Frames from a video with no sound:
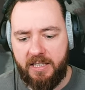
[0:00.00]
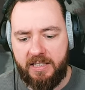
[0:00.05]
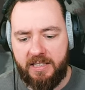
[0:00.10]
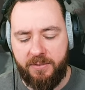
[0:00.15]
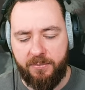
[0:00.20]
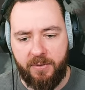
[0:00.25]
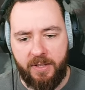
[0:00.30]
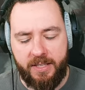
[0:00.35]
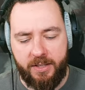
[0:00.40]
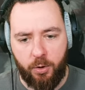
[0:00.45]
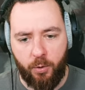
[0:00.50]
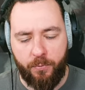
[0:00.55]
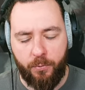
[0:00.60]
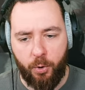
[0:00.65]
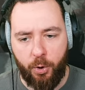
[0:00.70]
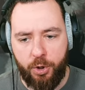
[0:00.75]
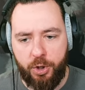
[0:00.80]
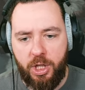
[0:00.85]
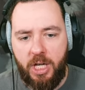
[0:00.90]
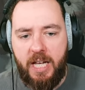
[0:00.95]
die vielleicht auch für
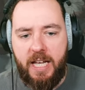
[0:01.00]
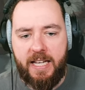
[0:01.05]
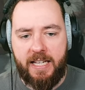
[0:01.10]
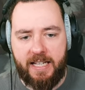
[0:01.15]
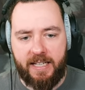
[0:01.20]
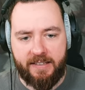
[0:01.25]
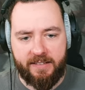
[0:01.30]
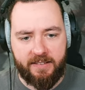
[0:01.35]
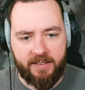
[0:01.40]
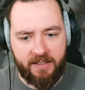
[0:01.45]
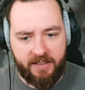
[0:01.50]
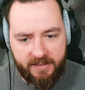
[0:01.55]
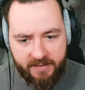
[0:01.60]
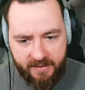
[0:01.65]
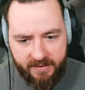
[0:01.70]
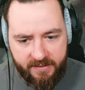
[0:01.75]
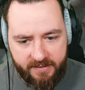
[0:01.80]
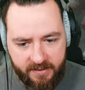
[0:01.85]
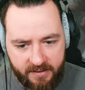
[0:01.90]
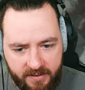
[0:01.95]
euch ganz
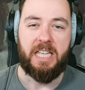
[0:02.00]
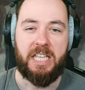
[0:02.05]
interessant sind.